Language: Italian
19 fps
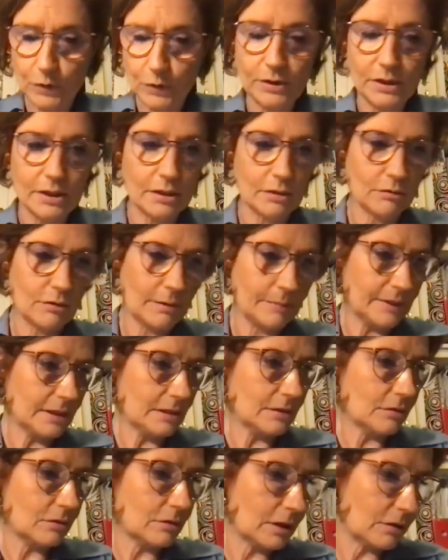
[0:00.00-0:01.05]
Quindi sicuramente
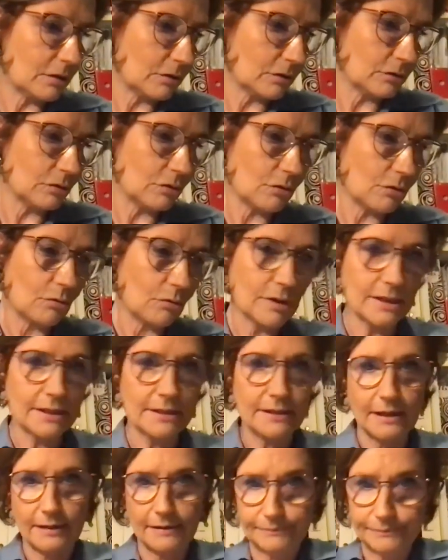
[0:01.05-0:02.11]
sono d'accordo con
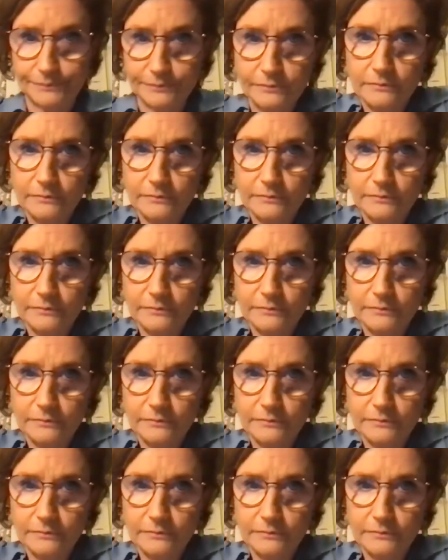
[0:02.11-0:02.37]
questa, mm,